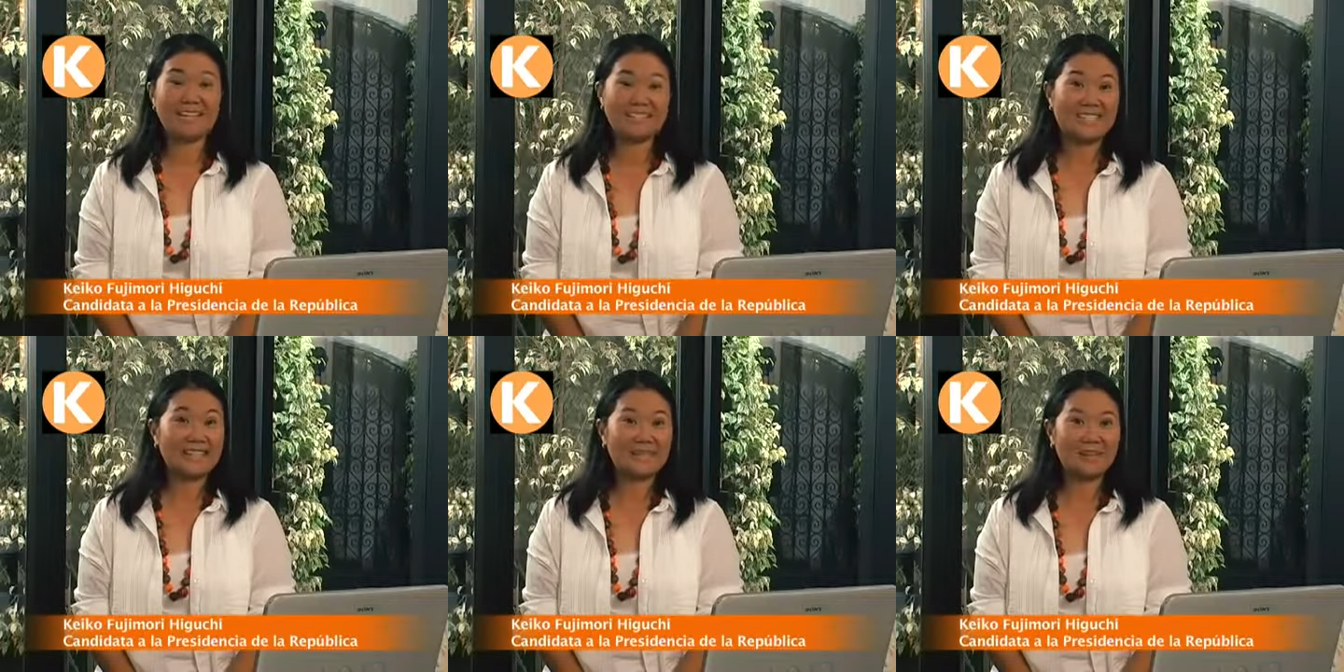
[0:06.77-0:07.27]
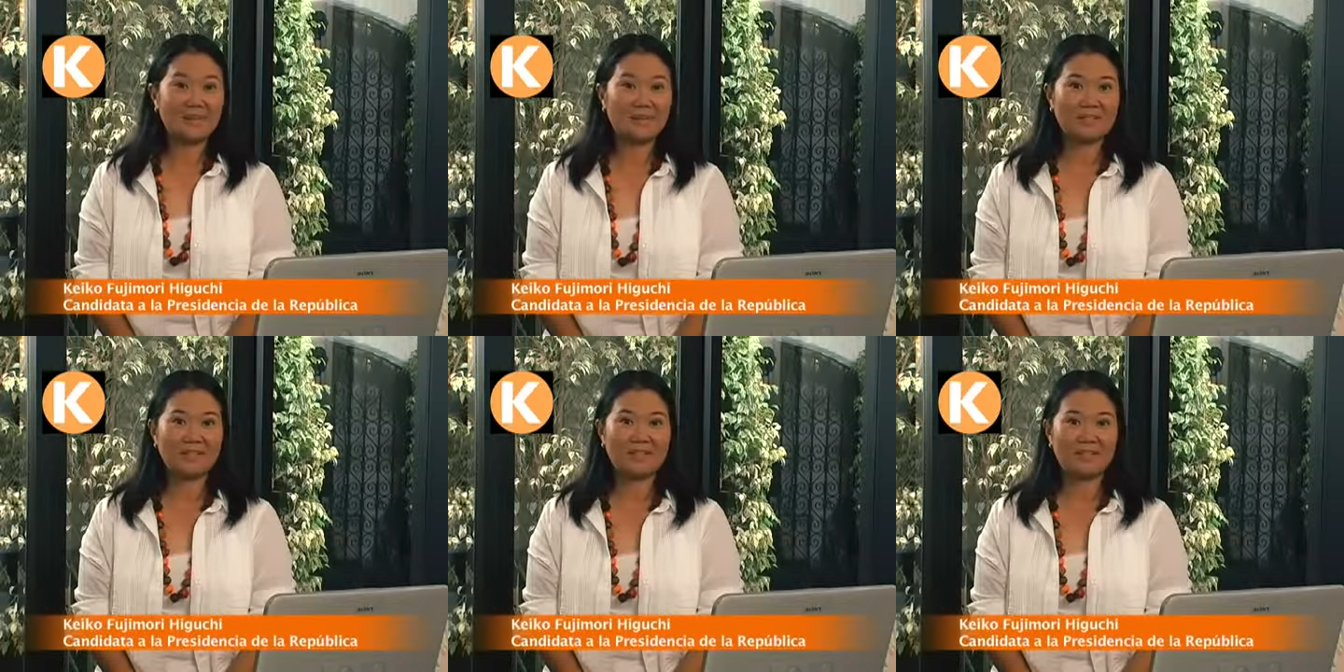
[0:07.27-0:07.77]
Ser hija del
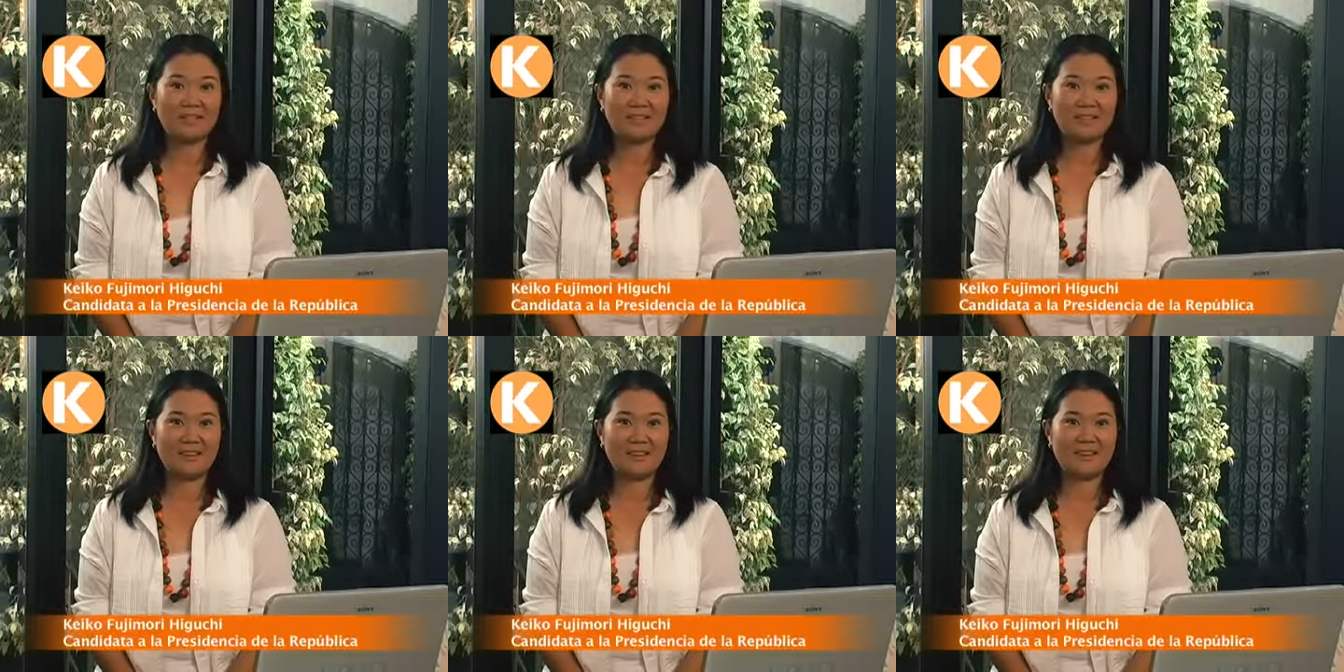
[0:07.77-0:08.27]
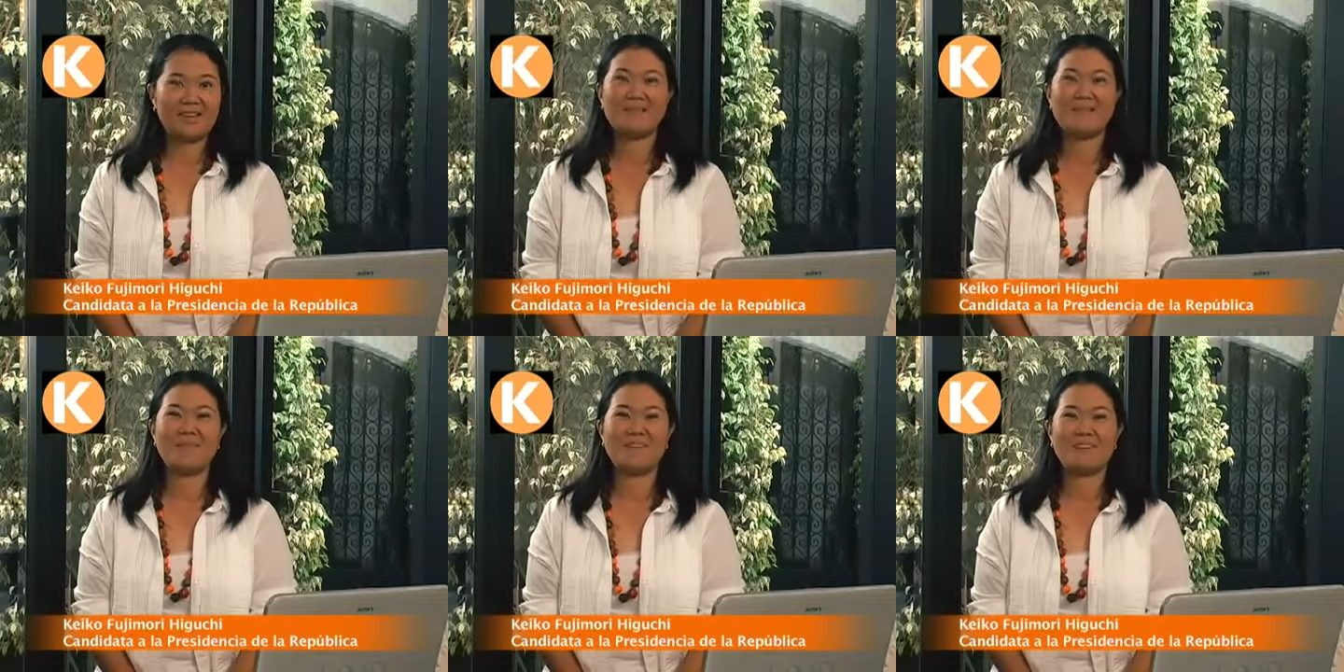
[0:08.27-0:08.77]
presidente
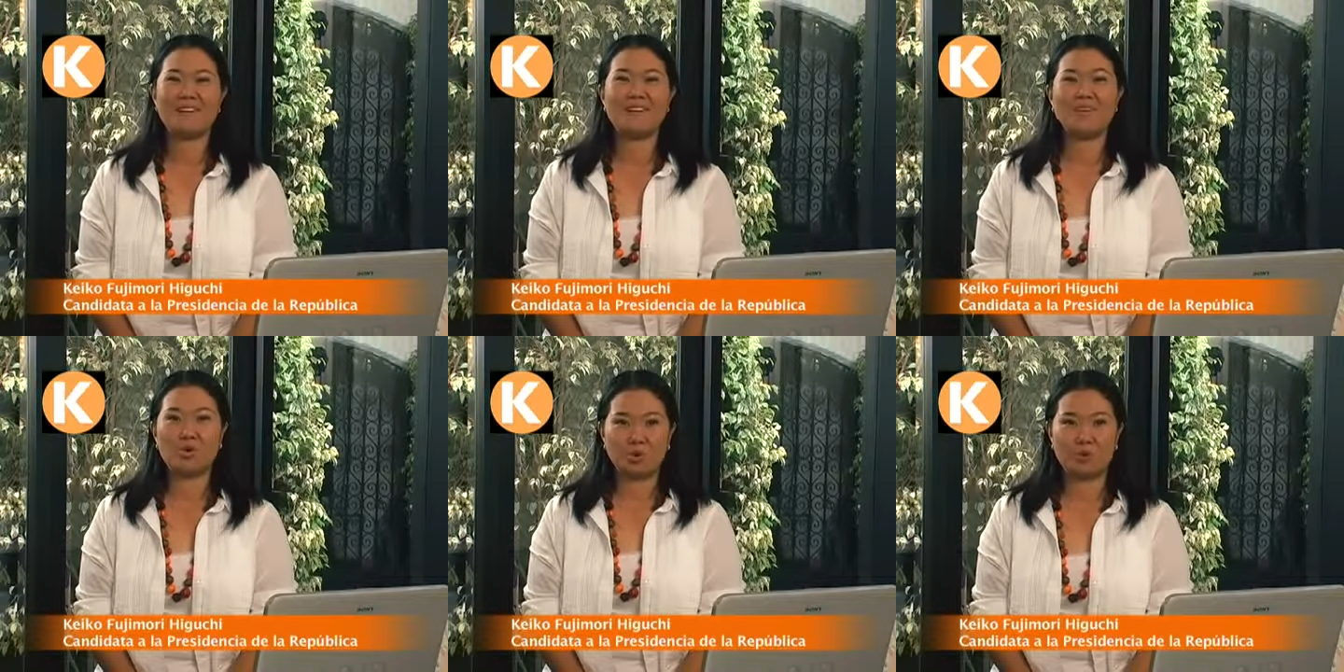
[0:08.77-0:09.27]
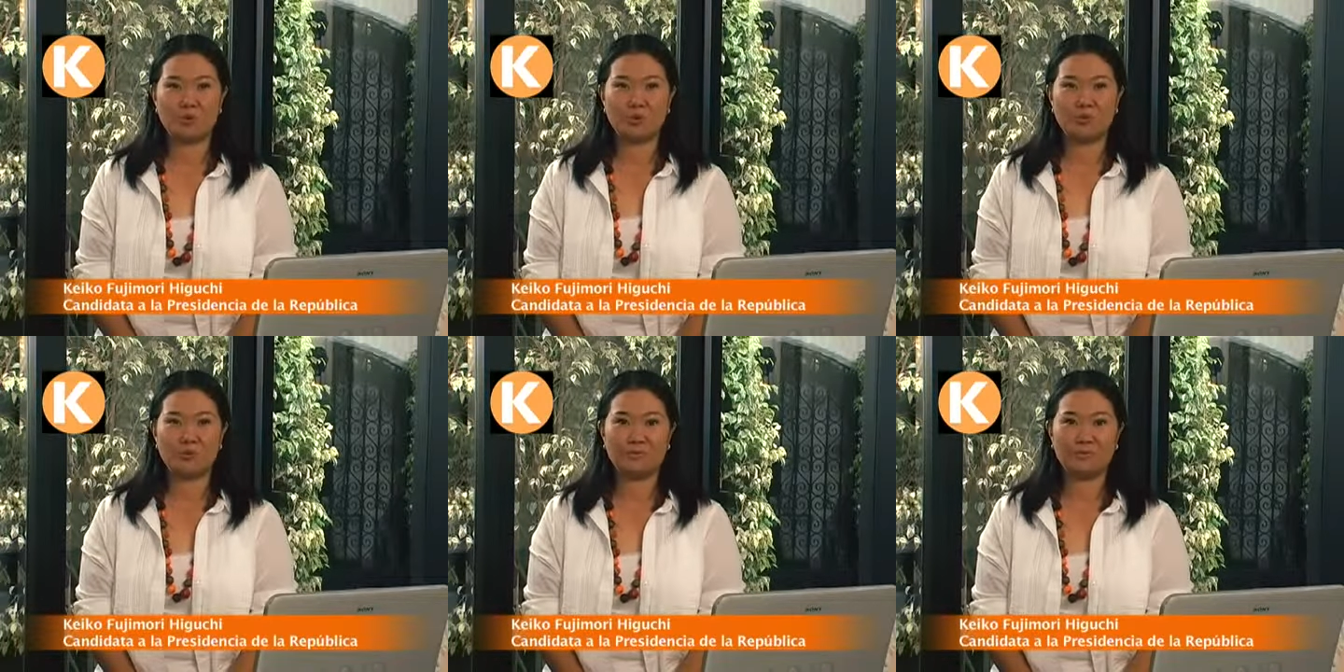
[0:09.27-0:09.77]
me llena de orgullo,
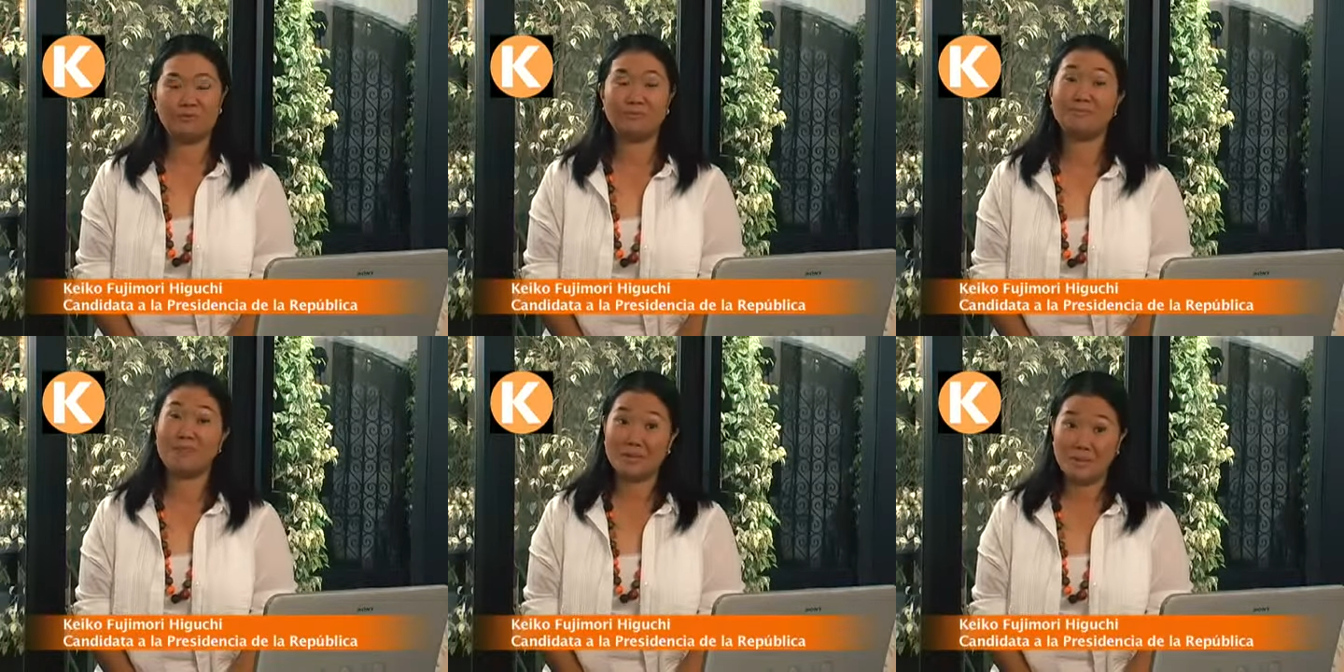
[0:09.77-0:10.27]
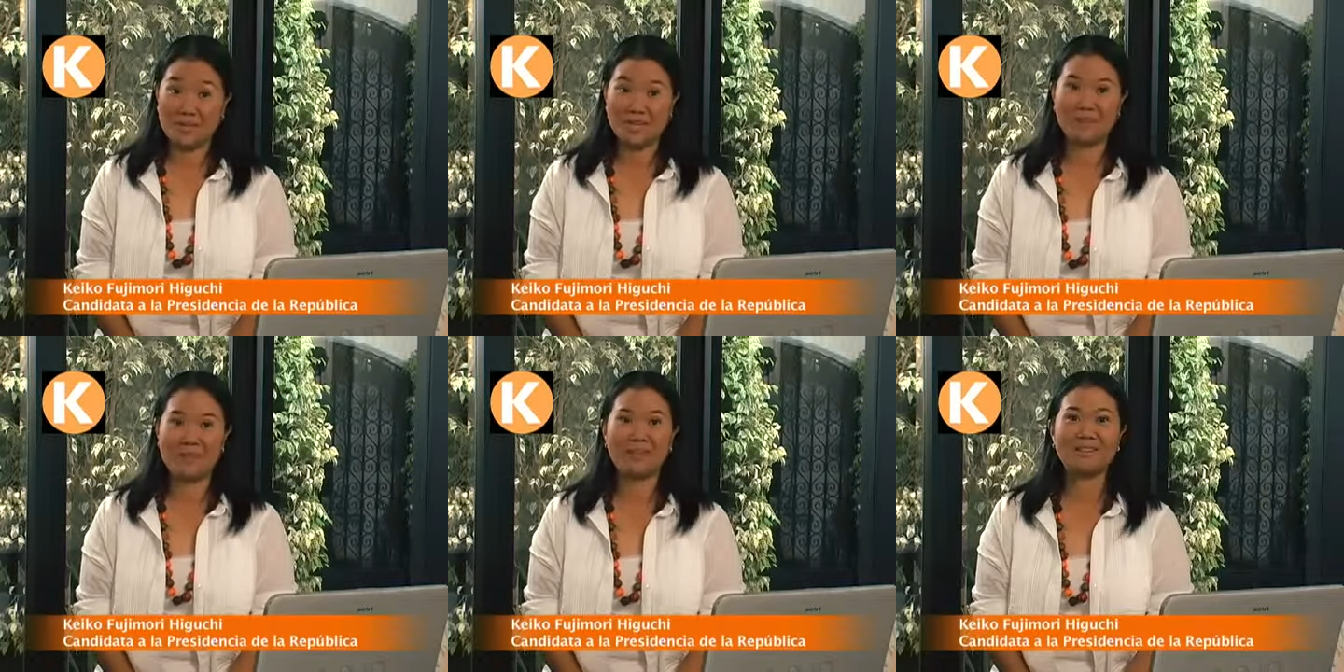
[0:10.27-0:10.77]
pero
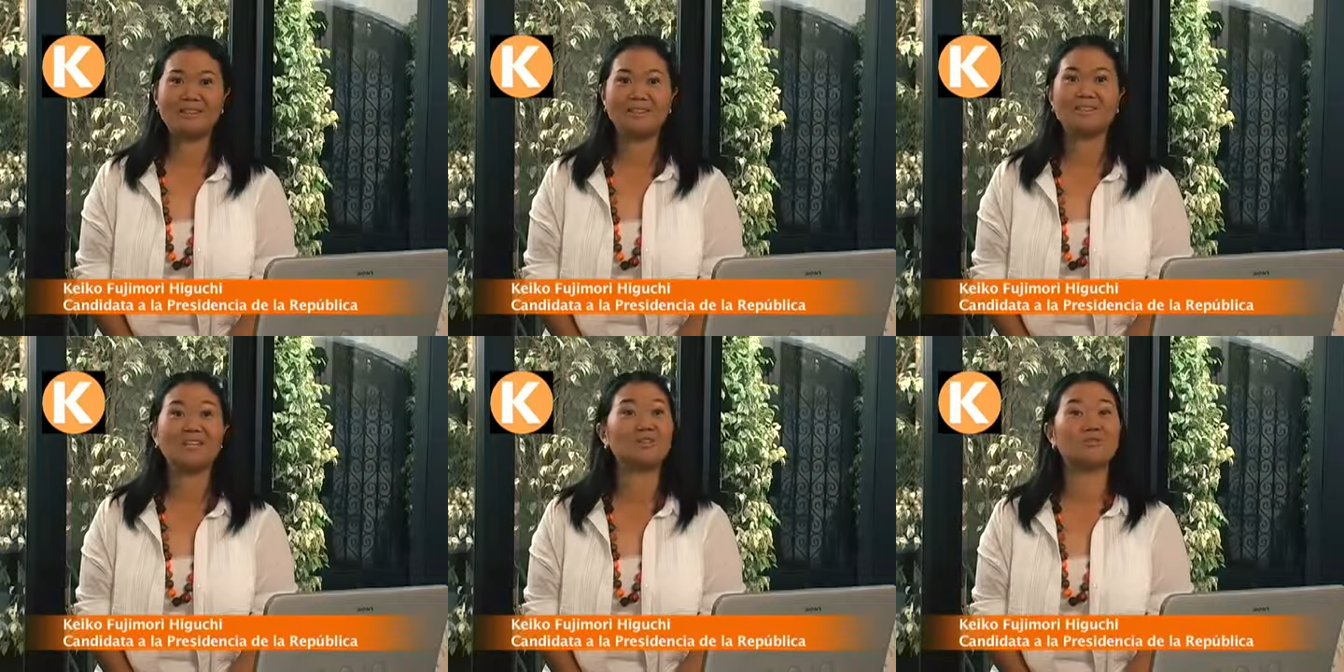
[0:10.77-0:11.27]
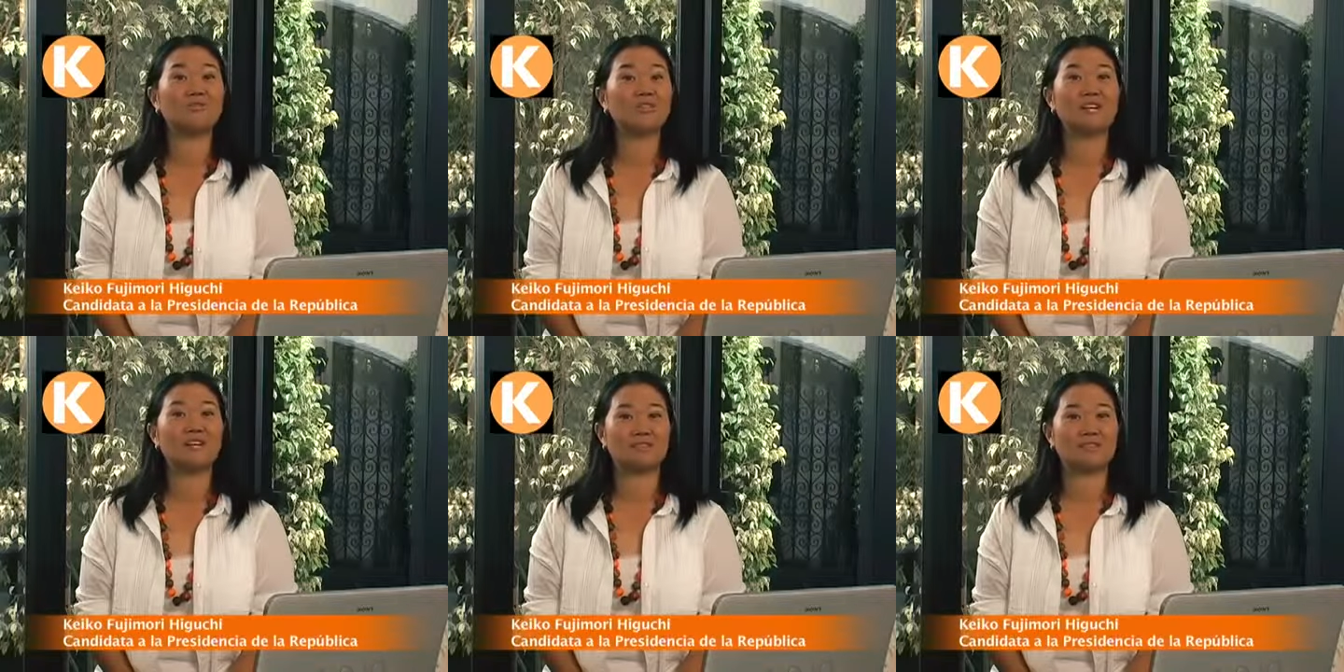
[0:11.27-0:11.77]
créeme que no fue
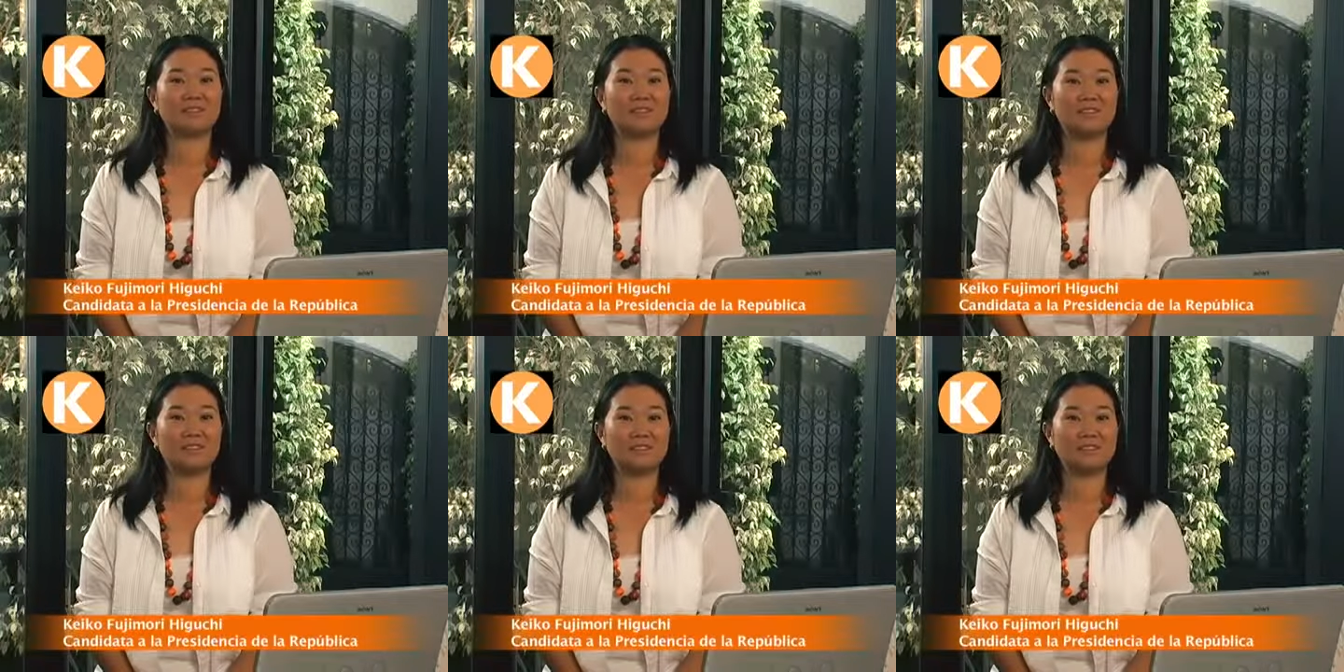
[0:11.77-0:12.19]
nada fácil.